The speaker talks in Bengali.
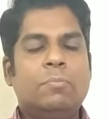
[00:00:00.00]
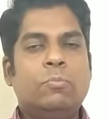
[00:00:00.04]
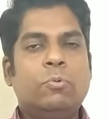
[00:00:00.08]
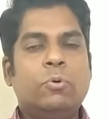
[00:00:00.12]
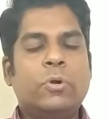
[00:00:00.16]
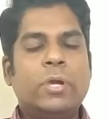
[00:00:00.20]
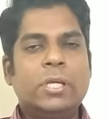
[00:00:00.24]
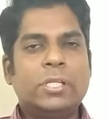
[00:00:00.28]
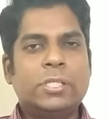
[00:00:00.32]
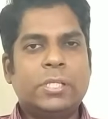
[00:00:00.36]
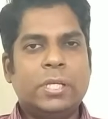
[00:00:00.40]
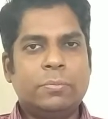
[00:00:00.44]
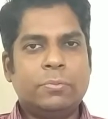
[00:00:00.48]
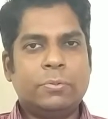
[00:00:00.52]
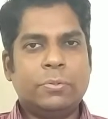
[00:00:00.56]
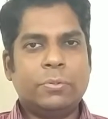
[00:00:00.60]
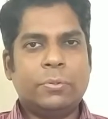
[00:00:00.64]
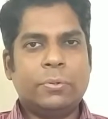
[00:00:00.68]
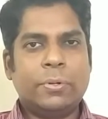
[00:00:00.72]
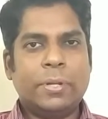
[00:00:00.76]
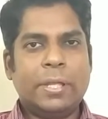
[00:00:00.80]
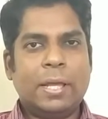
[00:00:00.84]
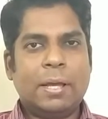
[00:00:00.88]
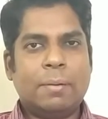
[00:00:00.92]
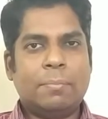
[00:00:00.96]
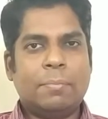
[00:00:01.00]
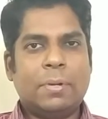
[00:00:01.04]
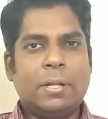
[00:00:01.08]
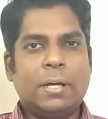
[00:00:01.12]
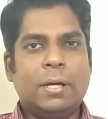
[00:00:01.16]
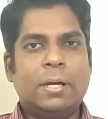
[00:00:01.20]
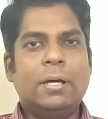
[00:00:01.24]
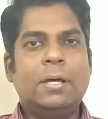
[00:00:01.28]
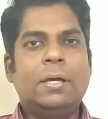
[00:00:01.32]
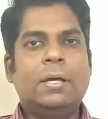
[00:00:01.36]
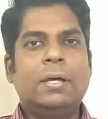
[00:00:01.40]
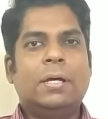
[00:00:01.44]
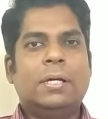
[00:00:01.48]
মুখে সেবন করে আমরা
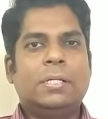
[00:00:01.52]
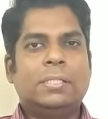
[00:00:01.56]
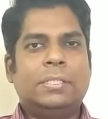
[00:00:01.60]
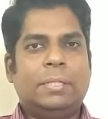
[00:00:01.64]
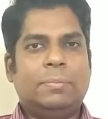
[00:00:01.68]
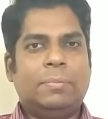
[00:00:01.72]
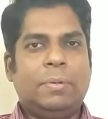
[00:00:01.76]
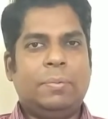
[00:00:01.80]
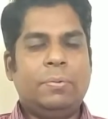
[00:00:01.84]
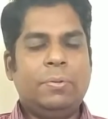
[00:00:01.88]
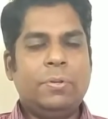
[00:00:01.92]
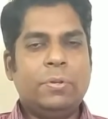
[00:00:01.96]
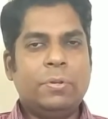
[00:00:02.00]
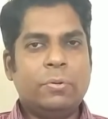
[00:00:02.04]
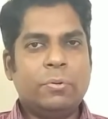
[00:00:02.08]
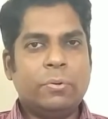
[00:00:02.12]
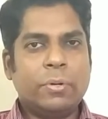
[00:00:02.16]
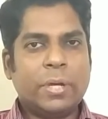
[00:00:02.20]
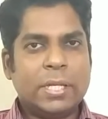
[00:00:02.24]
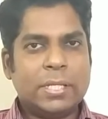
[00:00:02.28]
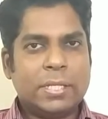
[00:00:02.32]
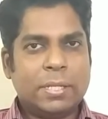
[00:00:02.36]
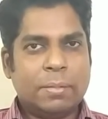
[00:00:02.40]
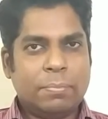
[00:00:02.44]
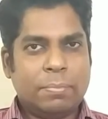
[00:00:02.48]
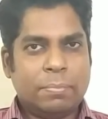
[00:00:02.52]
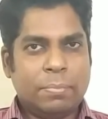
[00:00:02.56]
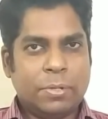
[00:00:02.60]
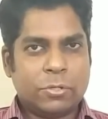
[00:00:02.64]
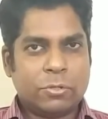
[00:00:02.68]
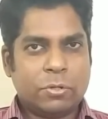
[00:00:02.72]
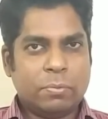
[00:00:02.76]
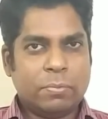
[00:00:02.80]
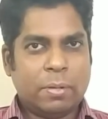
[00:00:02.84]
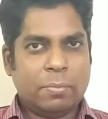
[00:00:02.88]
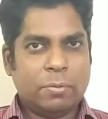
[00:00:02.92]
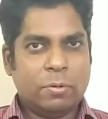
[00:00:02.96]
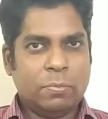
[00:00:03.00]
আমরা যে বিভিন্ন রোগে যে
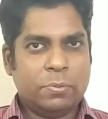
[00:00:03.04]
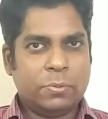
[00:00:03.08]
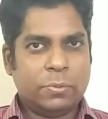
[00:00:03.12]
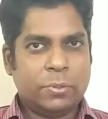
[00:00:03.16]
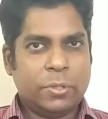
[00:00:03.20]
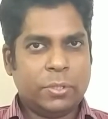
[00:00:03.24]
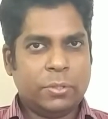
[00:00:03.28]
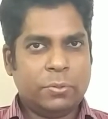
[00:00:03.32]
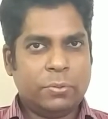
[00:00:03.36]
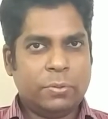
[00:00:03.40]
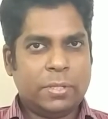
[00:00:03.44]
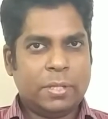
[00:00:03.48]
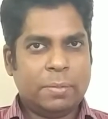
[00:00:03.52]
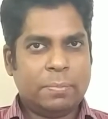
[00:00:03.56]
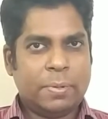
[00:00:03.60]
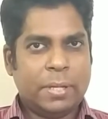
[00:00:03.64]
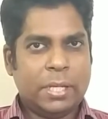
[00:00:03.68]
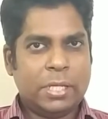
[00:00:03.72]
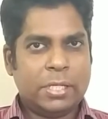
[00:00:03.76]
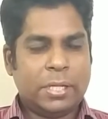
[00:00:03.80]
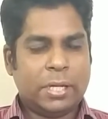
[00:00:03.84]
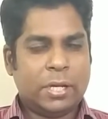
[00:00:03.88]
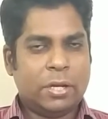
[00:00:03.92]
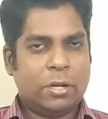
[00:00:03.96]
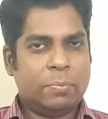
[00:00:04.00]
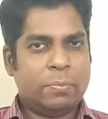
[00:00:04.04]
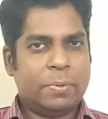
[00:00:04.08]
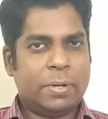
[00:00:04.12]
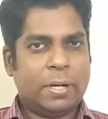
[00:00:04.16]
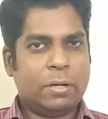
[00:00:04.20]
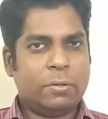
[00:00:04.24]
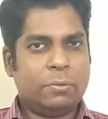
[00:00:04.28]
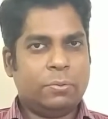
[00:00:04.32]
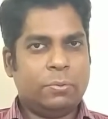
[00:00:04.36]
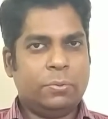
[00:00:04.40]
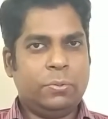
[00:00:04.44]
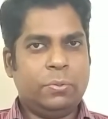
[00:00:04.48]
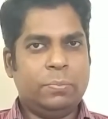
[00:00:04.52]
ভীষণভাবে উপকৃত হতে পারি সেটার উপর
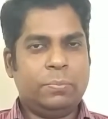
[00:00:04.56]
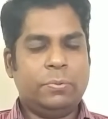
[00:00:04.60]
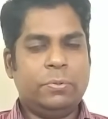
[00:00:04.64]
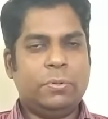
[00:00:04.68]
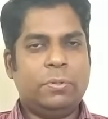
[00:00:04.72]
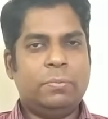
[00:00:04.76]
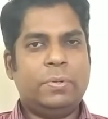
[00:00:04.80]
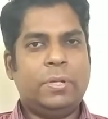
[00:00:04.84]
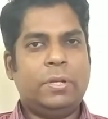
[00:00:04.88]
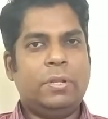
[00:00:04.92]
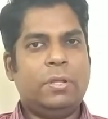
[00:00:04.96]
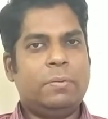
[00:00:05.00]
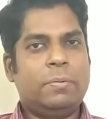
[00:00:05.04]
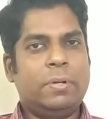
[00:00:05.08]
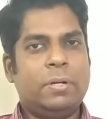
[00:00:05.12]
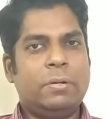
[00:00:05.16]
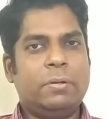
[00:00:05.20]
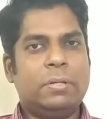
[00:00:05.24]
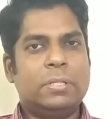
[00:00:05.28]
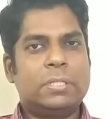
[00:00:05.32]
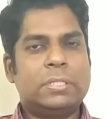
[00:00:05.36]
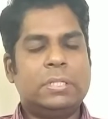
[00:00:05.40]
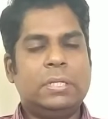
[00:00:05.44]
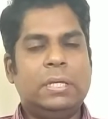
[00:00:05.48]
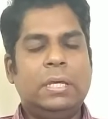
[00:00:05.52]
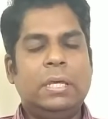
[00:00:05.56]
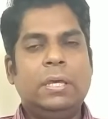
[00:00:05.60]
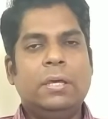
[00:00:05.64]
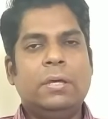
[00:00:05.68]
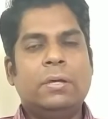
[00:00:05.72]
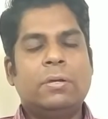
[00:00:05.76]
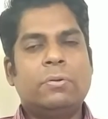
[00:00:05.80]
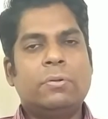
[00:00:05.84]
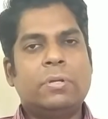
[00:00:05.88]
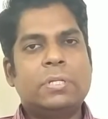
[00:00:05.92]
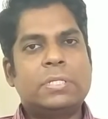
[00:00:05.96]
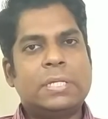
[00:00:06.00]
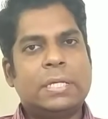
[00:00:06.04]
একটা গুরুত্বপূর্ণ ভিডিও আমার রয়েছে
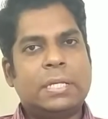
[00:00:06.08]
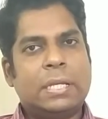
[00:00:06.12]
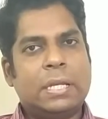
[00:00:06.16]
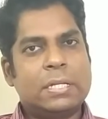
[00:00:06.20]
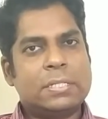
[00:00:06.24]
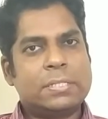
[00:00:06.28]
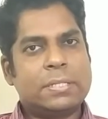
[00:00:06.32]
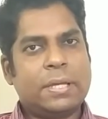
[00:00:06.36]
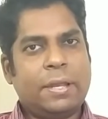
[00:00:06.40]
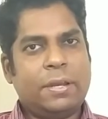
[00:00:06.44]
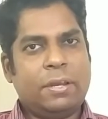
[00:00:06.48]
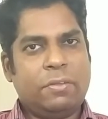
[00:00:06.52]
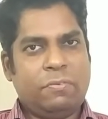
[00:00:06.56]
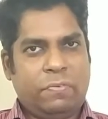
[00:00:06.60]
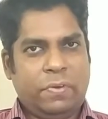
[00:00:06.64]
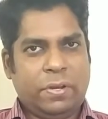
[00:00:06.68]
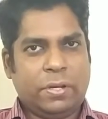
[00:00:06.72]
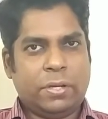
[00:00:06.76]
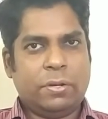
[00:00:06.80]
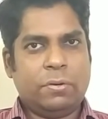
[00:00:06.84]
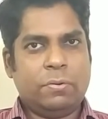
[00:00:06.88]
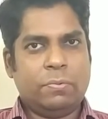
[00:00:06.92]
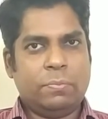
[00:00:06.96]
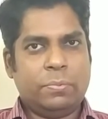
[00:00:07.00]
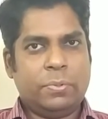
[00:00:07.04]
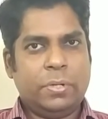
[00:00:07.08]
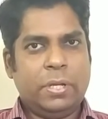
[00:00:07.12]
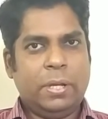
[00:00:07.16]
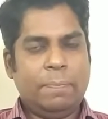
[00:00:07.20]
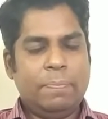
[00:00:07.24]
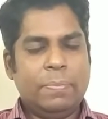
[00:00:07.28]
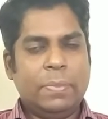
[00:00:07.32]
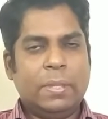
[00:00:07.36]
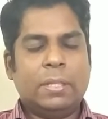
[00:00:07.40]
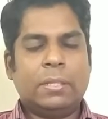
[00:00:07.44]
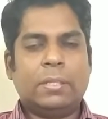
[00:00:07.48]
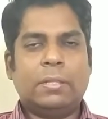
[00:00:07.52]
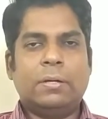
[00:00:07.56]
রয়েছে এটার সাইড ইফেক্টের উপরে
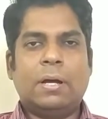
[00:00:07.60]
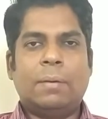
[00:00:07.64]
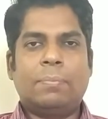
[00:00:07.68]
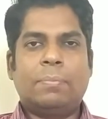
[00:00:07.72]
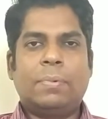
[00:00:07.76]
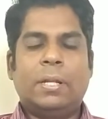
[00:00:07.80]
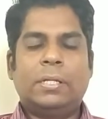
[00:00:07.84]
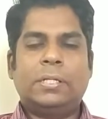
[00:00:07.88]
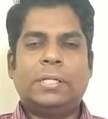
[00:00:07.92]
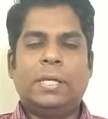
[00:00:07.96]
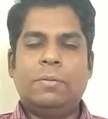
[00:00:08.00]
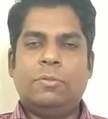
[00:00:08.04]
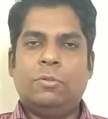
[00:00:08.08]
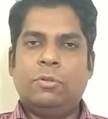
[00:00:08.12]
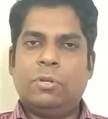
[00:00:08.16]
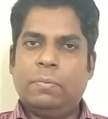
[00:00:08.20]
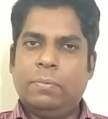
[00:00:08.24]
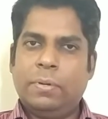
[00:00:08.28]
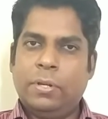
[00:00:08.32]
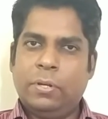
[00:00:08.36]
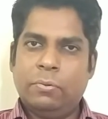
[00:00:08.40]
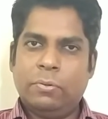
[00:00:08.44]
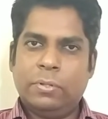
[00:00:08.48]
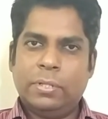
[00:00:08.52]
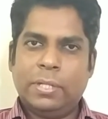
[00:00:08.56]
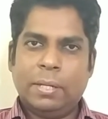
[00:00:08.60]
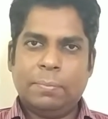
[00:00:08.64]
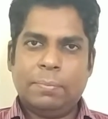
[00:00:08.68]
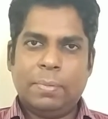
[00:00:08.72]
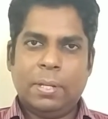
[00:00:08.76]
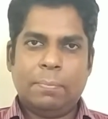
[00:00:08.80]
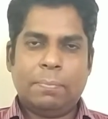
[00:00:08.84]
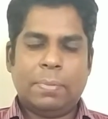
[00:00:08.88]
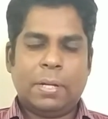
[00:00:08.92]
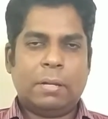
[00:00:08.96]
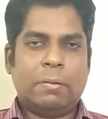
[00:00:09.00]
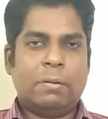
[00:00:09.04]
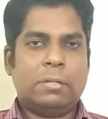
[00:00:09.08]
তো আপনারা সেই দুটো ভিডিও
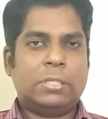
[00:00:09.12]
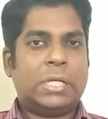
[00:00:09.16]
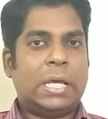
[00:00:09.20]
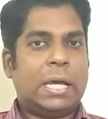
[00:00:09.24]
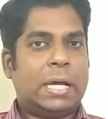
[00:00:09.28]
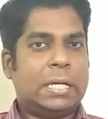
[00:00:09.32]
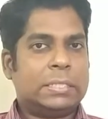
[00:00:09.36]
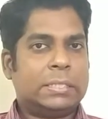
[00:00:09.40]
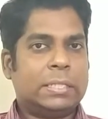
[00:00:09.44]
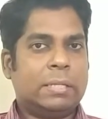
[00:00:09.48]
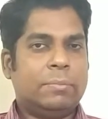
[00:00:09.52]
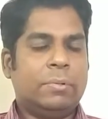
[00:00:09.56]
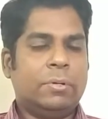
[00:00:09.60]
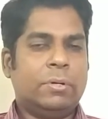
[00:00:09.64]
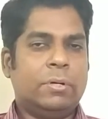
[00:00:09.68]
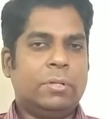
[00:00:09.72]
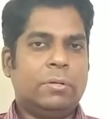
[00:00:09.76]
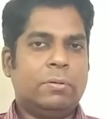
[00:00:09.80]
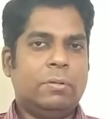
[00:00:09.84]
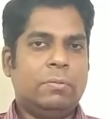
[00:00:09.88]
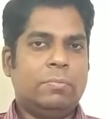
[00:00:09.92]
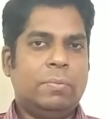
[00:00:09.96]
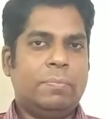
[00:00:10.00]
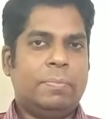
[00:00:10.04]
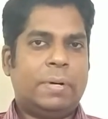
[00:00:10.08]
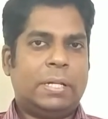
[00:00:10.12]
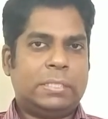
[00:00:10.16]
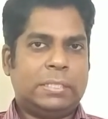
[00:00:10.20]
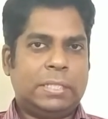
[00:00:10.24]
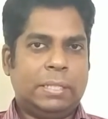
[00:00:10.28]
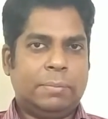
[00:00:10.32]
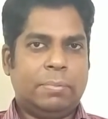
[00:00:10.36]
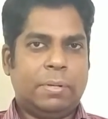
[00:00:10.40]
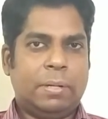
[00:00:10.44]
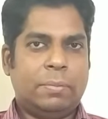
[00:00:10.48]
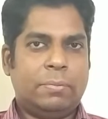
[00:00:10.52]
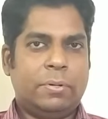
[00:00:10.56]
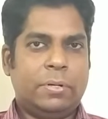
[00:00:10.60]
দেখবেন পাশাপাশি আজকে আমি কথা বলবো
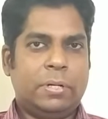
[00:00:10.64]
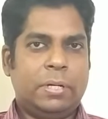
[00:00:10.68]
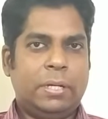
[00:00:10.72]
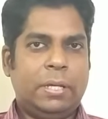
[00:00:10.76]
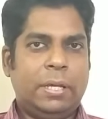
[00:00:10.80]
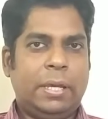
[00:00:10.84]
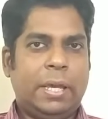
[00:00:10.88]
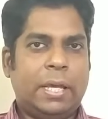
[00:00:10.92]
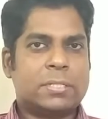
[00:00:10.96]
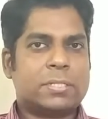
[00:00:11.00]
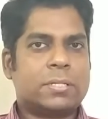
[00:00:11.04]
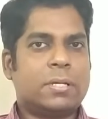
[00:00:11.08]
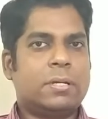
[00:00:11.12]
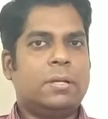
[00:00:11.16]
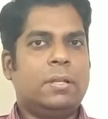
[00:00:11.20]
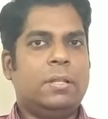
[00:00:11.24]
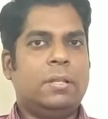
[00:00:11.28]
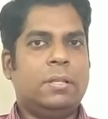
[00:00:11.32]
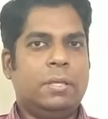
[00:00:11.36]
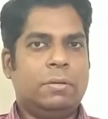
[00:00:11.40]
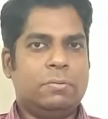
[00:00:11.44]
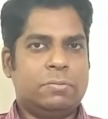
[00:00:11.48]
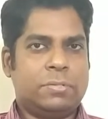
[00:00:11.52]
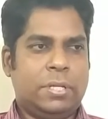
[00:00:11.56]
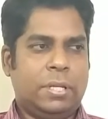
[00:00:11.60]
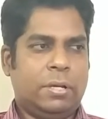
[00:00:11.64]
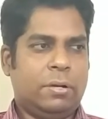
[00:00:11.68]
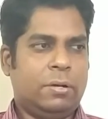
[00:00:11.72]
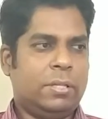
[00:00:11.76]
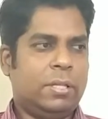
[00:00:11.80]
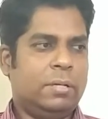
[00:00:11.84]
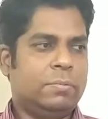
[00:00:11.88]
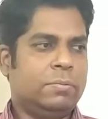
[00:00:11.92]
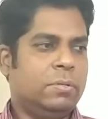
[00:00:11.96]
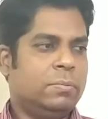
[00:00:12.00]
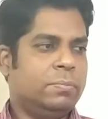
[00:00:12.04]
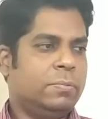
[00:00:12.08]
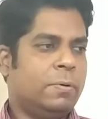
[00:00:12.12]
বাহ্যিক ব্যবহার নিয়ে এক্সটার্নাল ইউজ নিয়ে
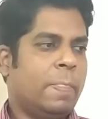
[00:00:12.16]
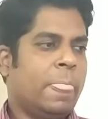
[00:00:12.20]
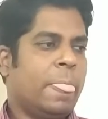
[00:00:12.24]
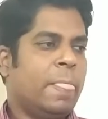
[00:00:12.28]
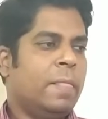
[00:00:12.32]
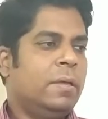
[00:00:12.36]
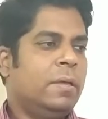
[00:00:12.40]
কথা বলবো